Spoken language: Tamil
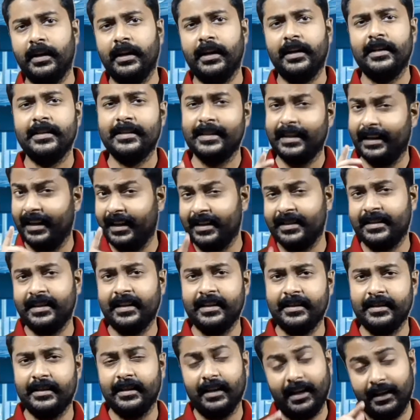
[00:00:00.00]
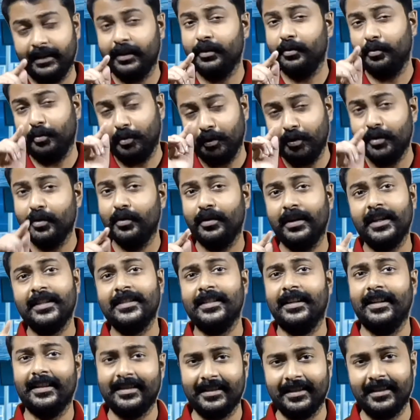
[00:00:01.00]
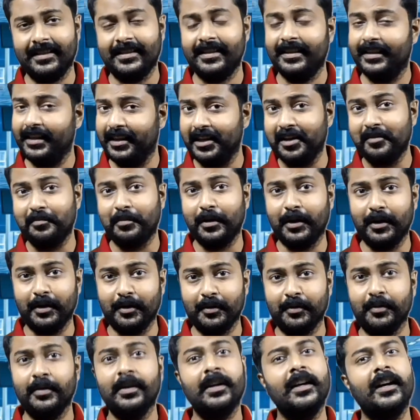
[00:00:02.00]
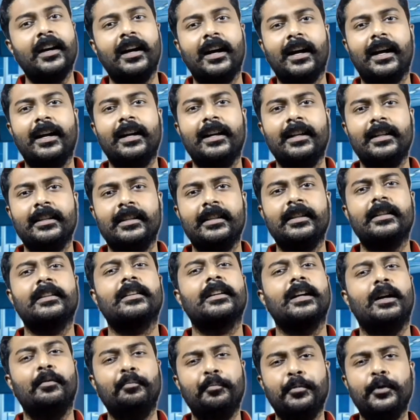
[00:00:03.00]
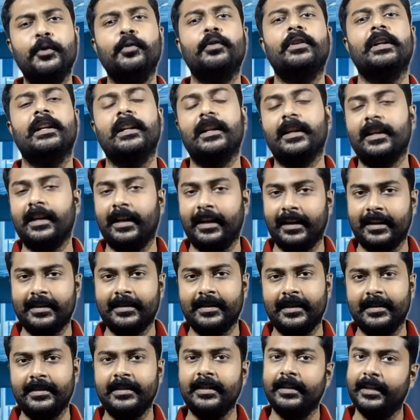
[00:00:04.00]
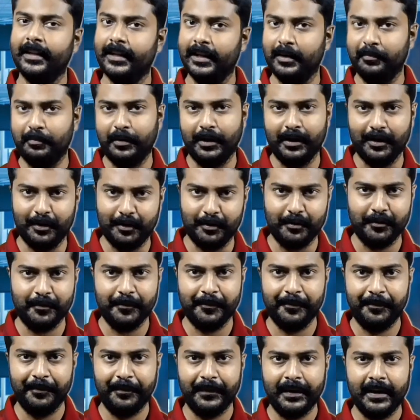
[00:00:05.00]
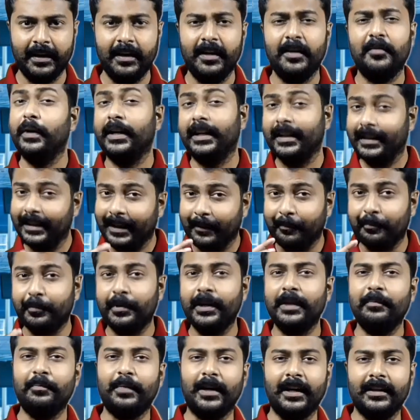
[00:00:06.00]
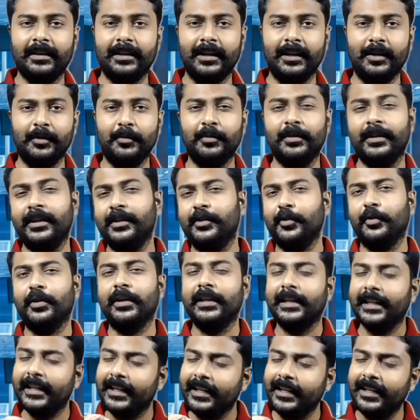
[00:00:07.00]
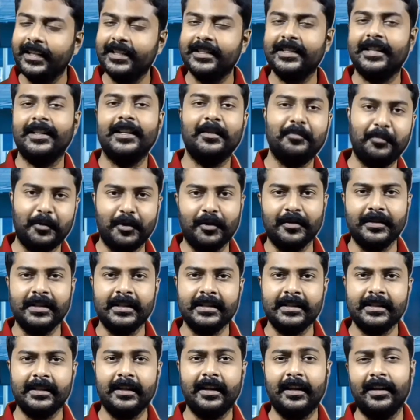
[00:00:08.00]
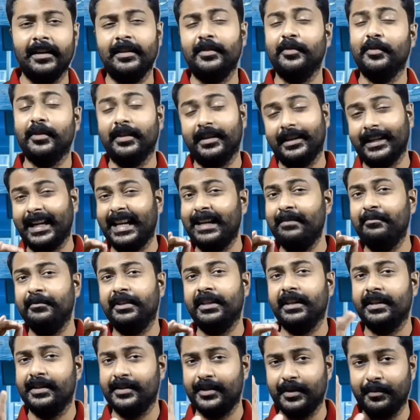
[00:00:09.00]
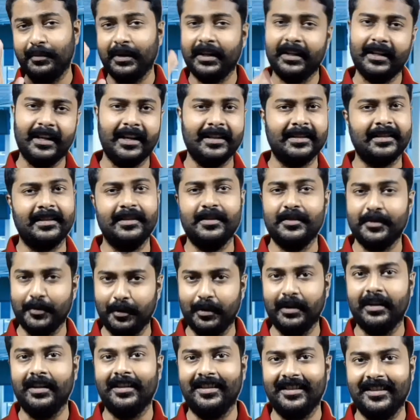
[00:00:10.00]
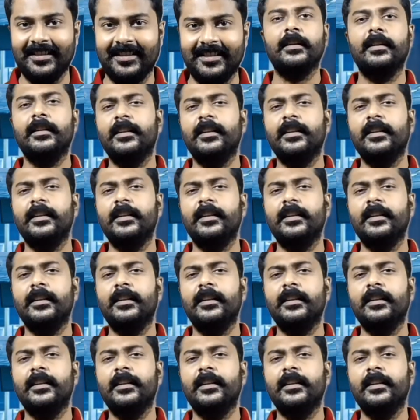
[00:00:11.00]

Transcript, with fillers: ஒன்றா செலக்ட் செஞ்சு அதாவது ஒன்றொன்னா செலக்ட் செஞ்சு டெலிட் பண்ணணும் அல்லது கம்ப்யூட்டரில் கனெக்ட் செஞ்சு டெலிட் பண்ணணும் பட் எப்படி பார்த்தாலும் இது ஒரு டீடியஸான ப்ராசஸ் அல்லது ஒரு டைம் கன்சியூமிங் டாஸ்க்னு சொல்லலாம்